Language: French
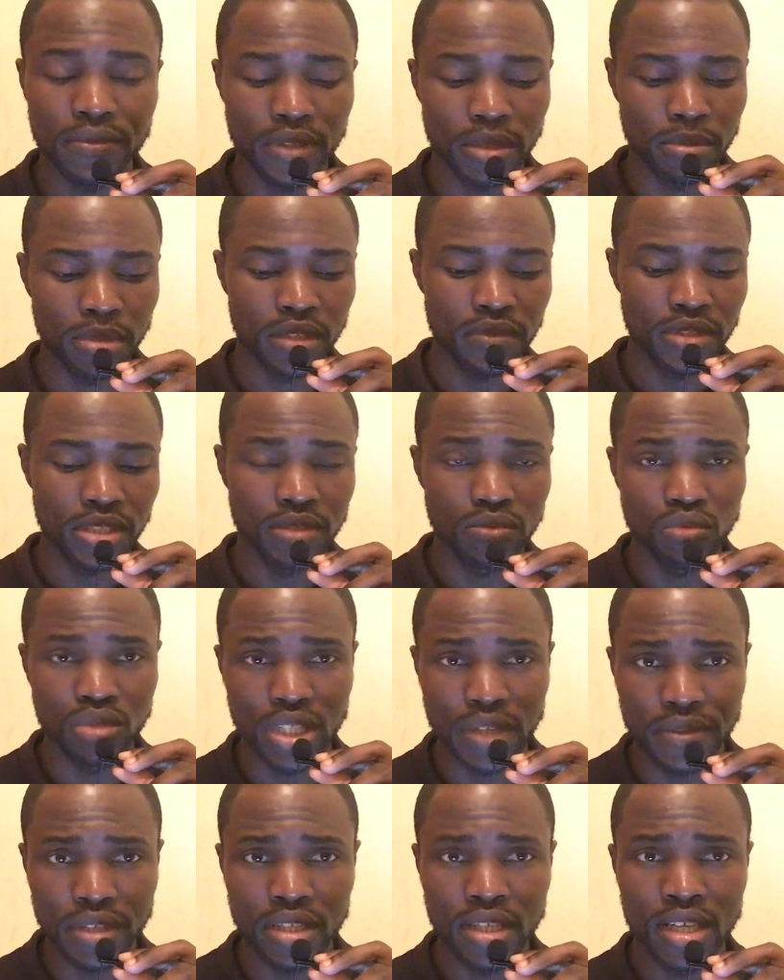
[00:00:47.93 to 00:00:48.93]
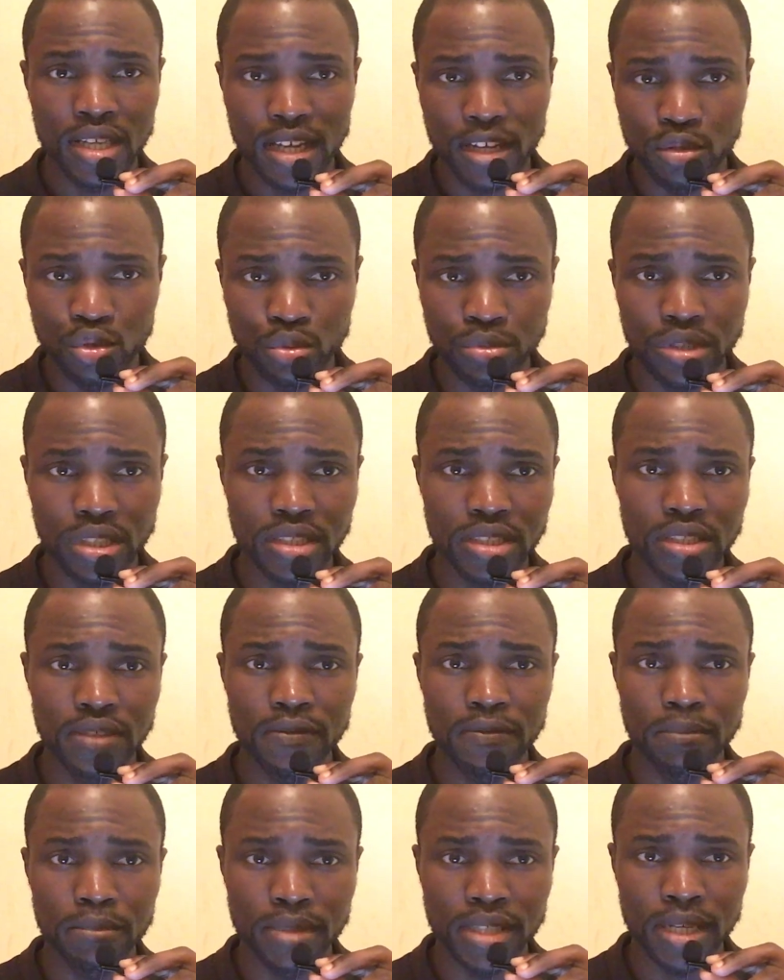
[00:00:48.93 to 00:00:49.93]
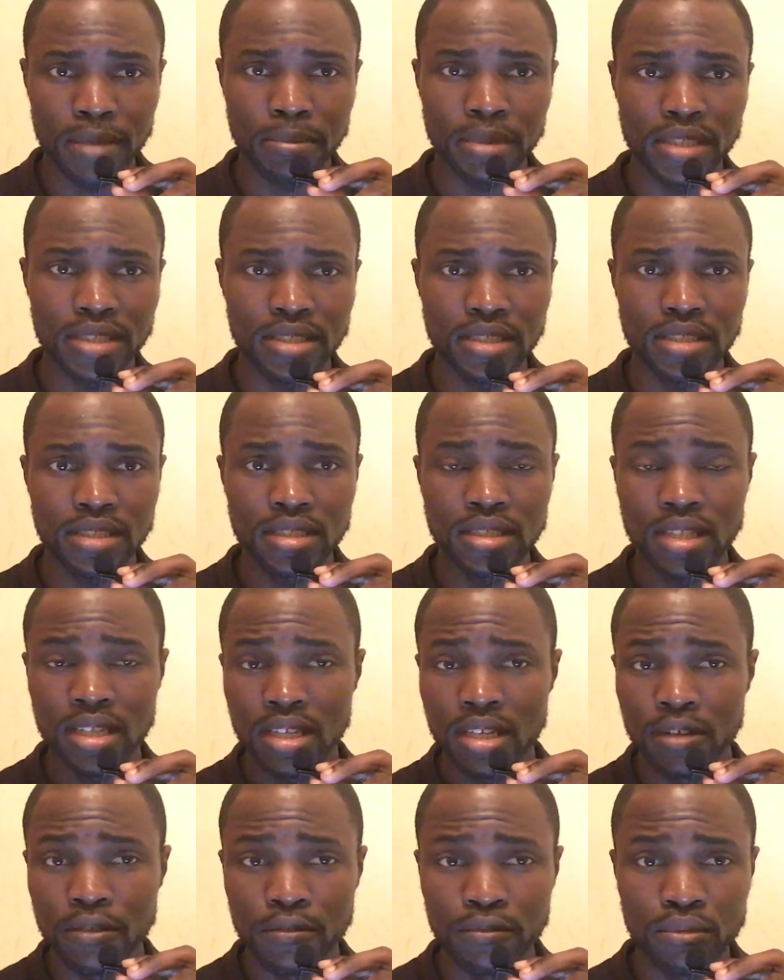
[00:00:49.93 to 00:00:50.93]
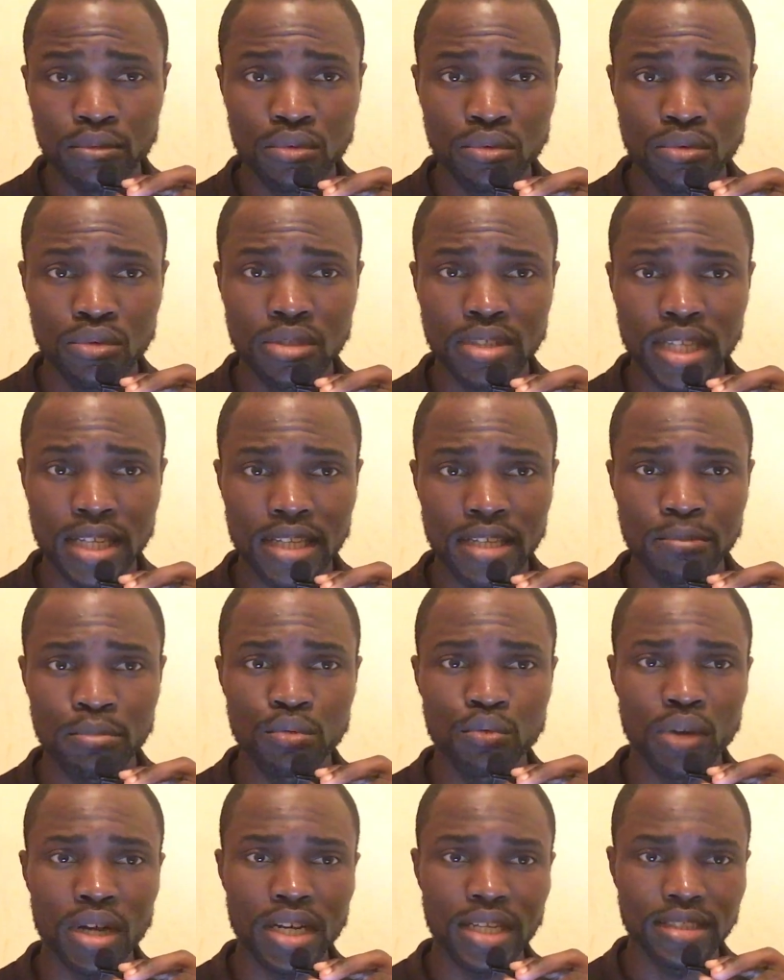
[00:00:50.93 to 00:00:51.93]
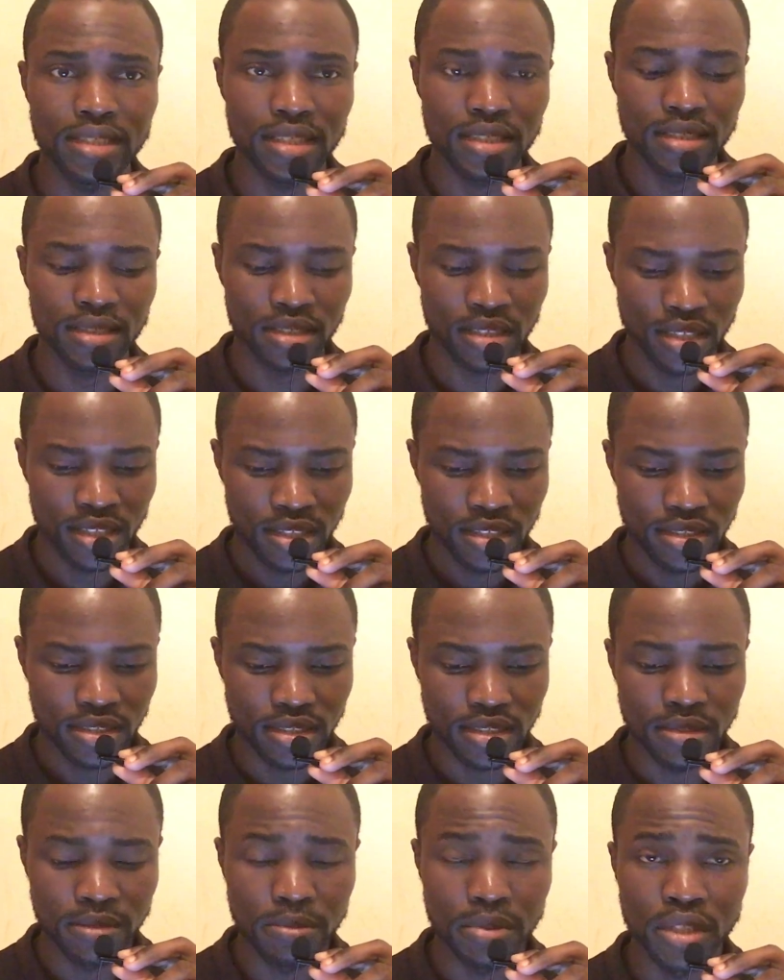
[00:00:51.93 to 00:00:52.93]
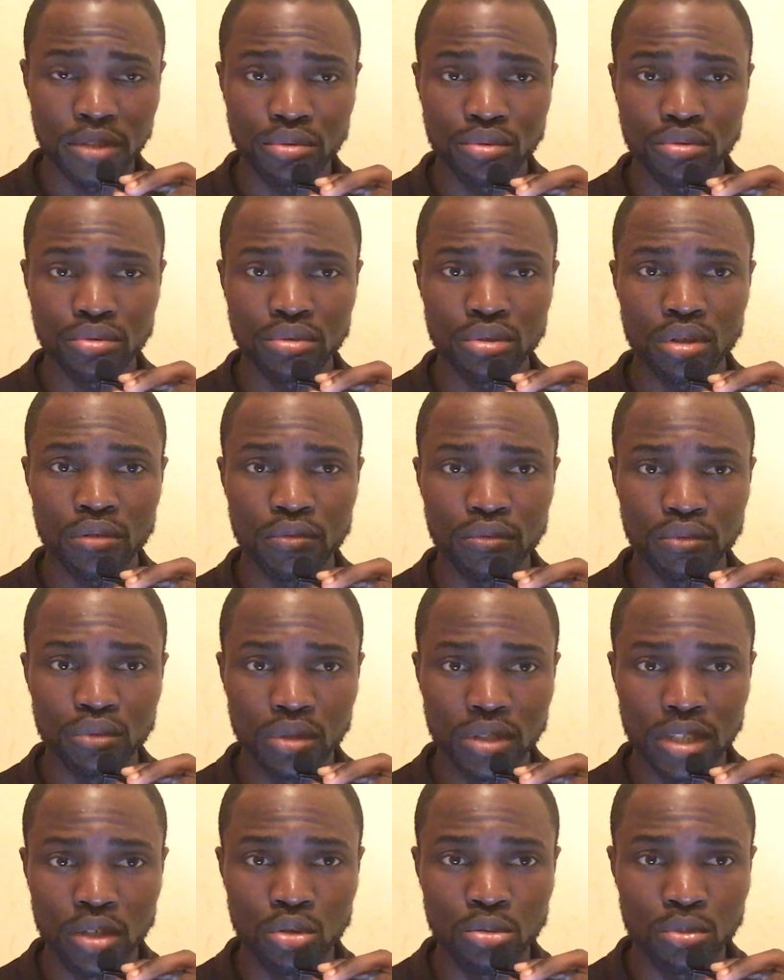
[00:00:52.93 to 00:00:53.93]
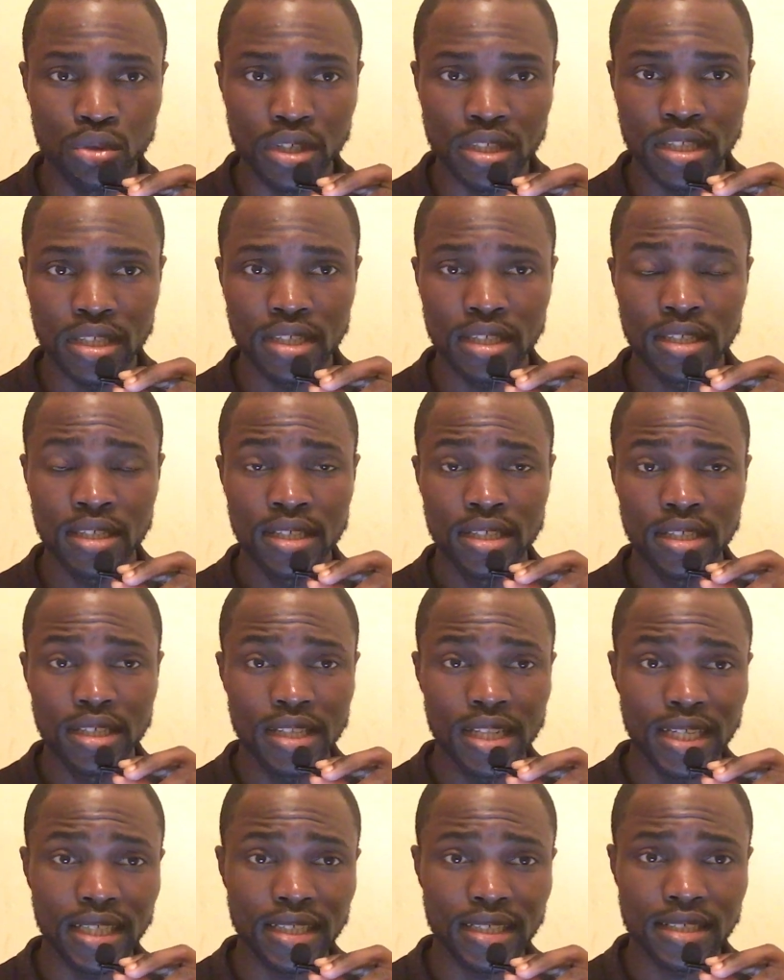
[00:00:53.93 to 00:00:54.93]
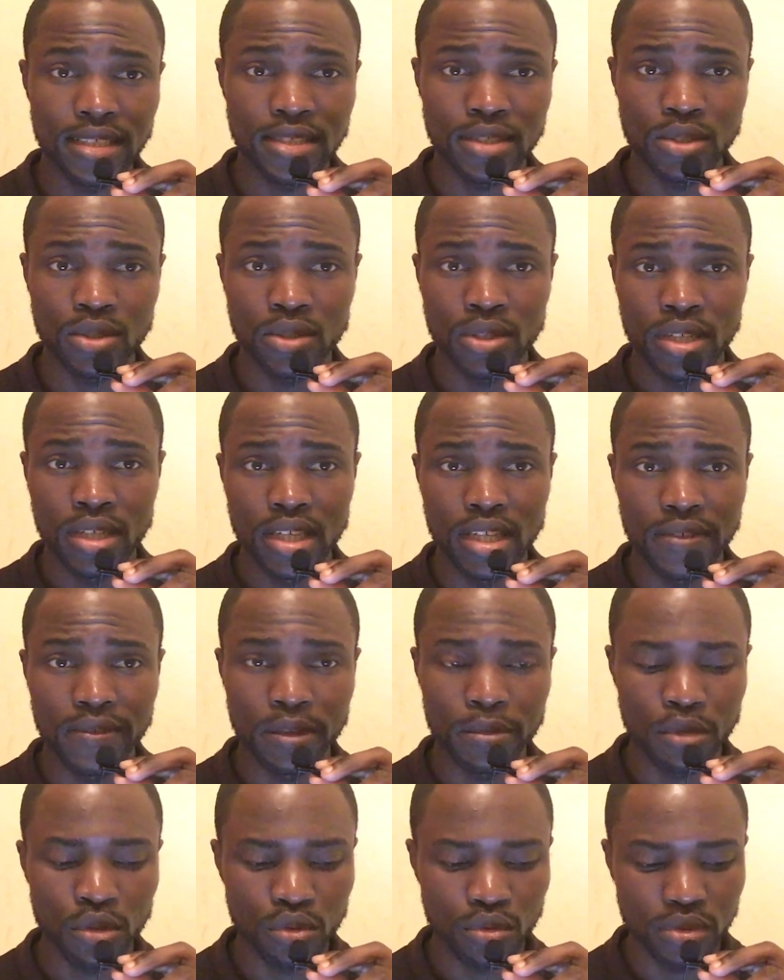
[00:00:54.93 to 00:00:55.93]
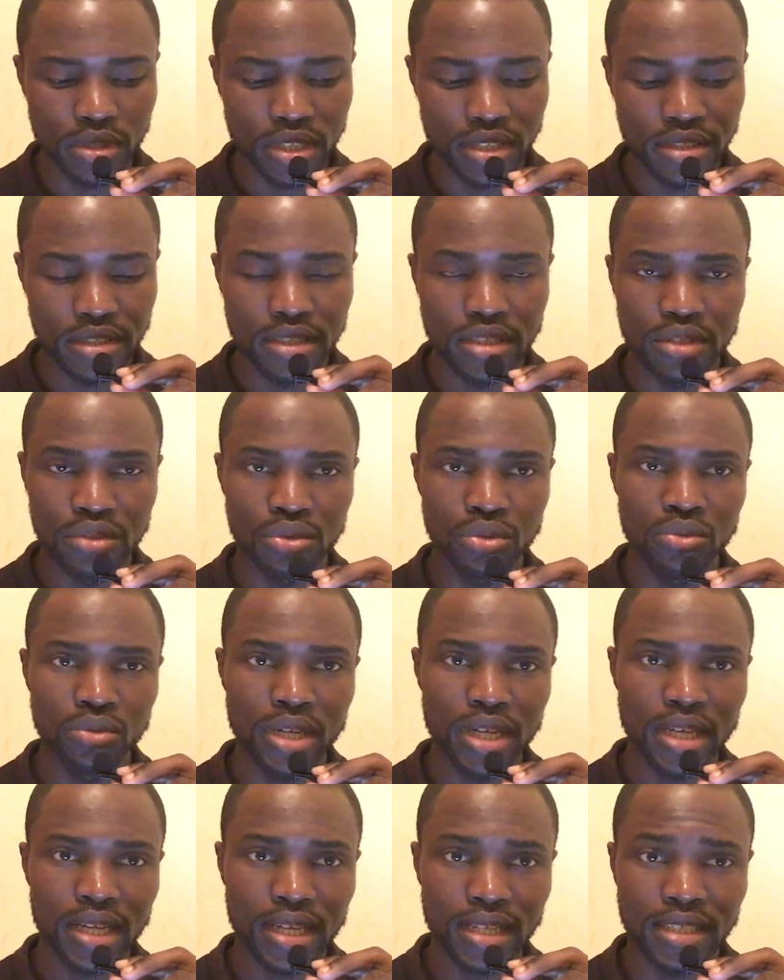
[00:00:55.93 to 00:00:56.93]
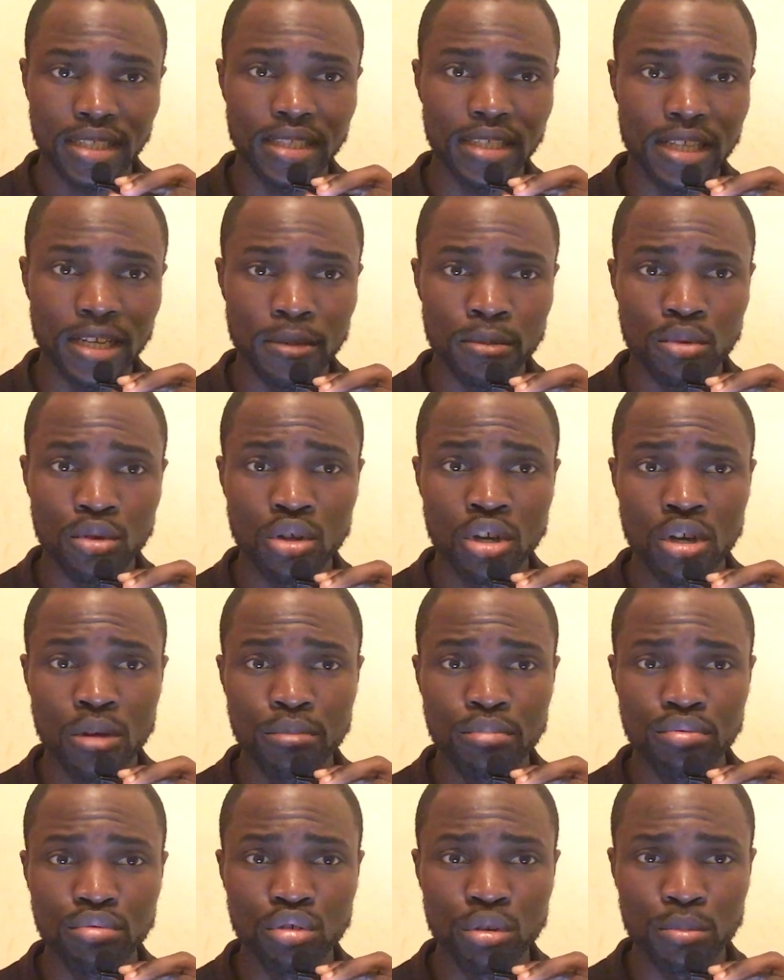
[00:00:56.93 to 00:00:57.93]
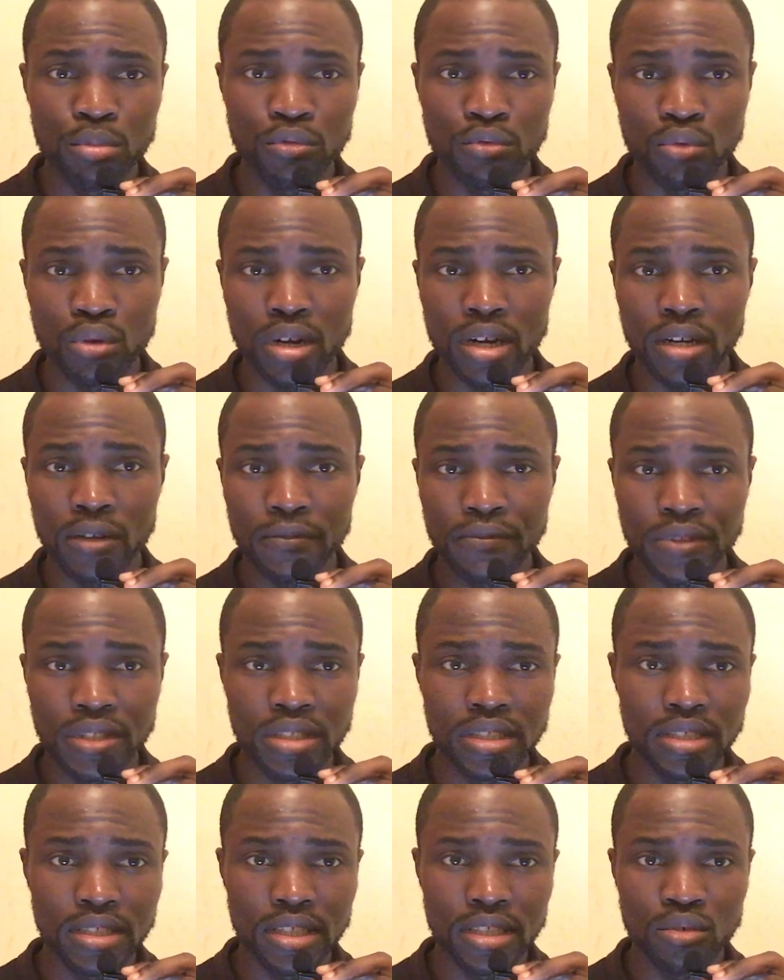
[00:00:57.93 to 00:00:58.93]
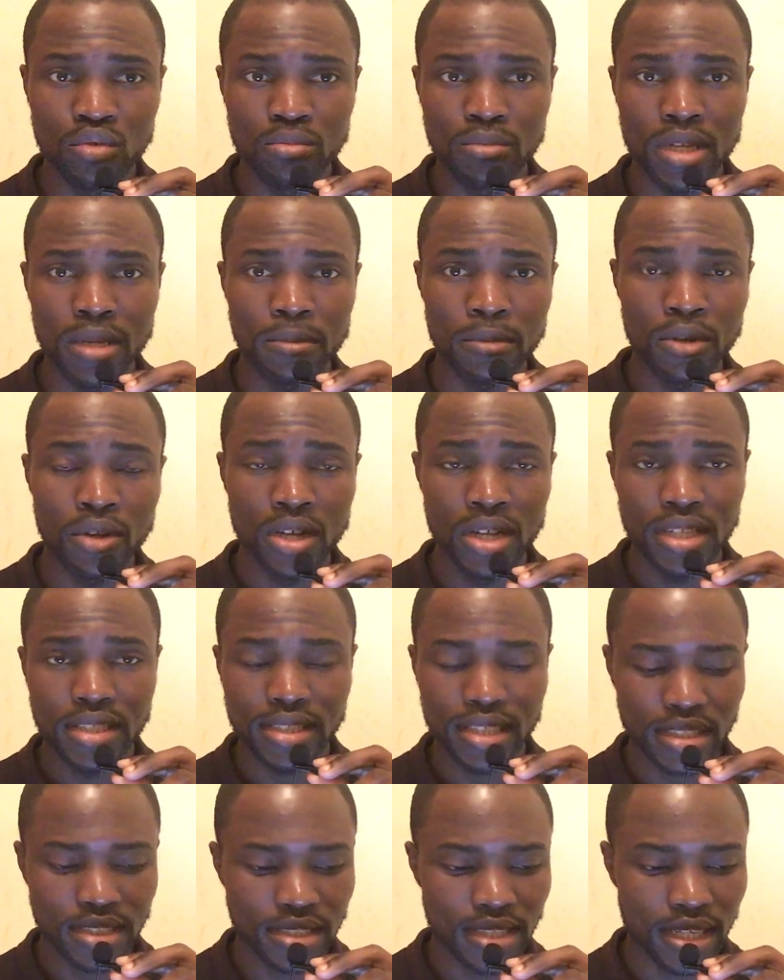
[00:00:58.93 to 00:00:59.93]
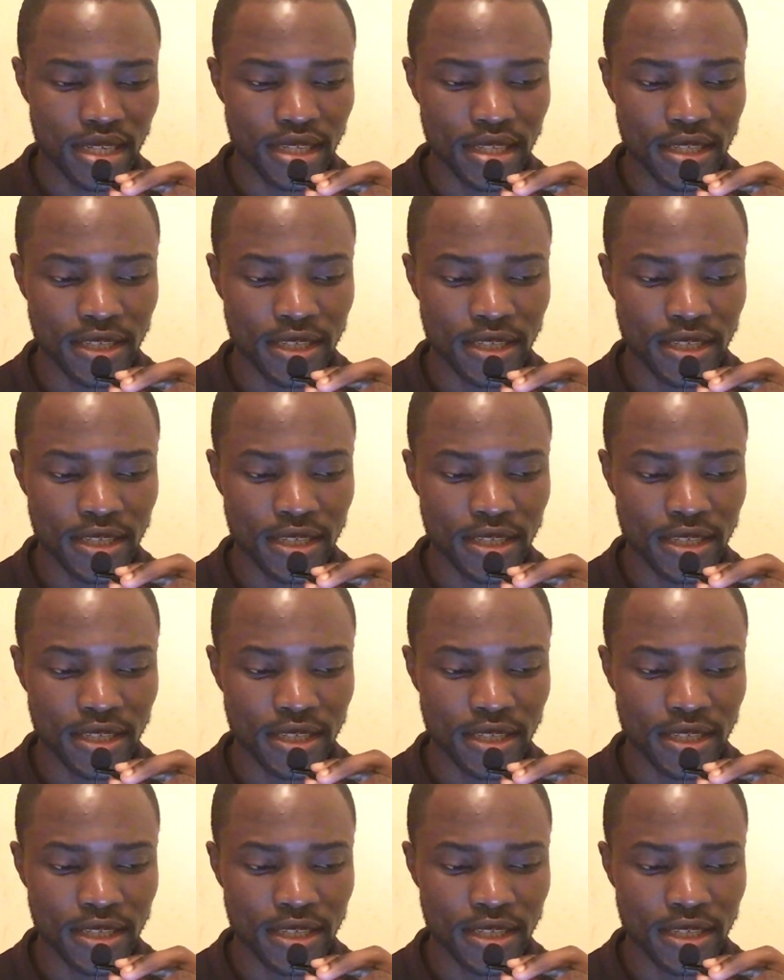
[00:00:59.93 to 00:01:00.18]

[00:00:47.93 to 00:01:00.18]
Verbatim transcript: Enfin bref, si vous avez un objectif bien précis, vous allez pouvoir l'atteindre si bien sûr vous donnez le moyen et la Grèce est vraiment une destination agréable pour pouvoir visiter ou même s'installer